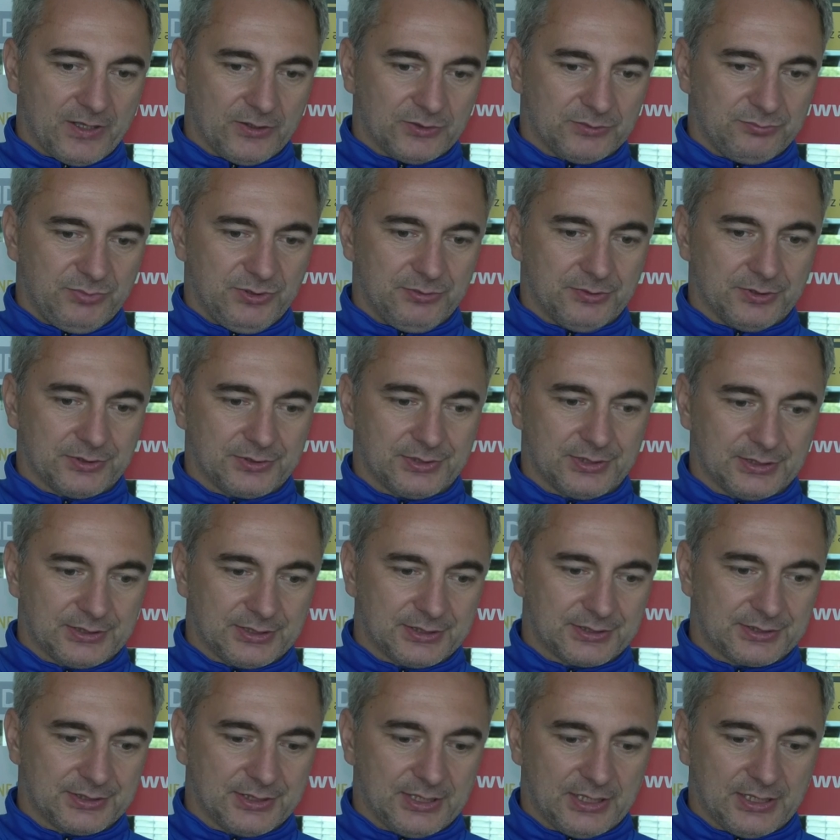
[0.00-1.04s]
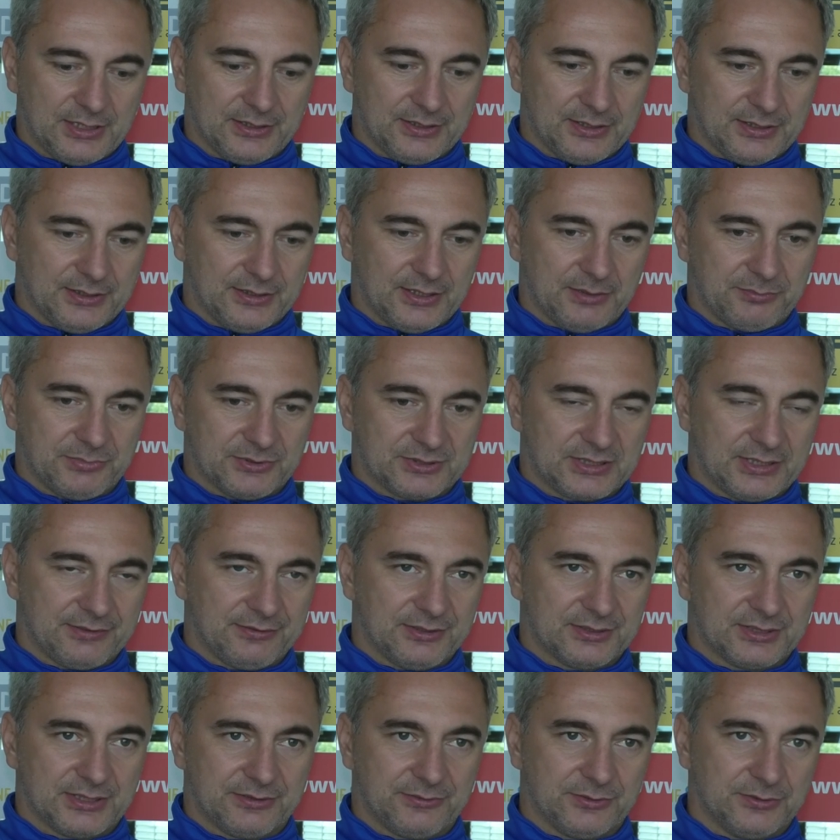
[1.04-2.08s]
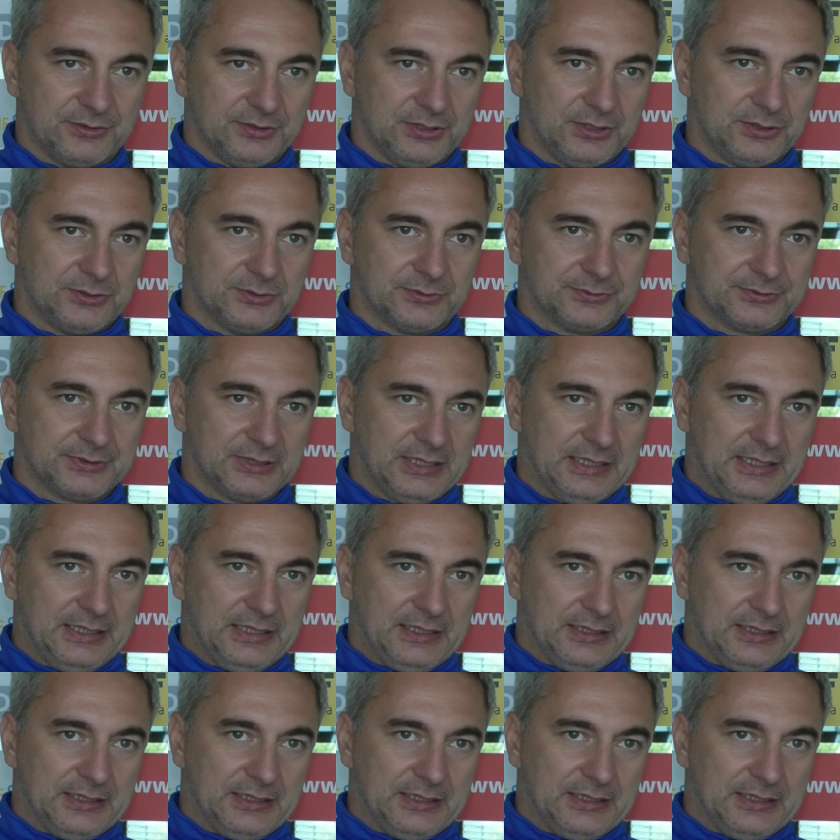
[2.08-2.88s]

odbiło się też na, na, na postawie zawodników,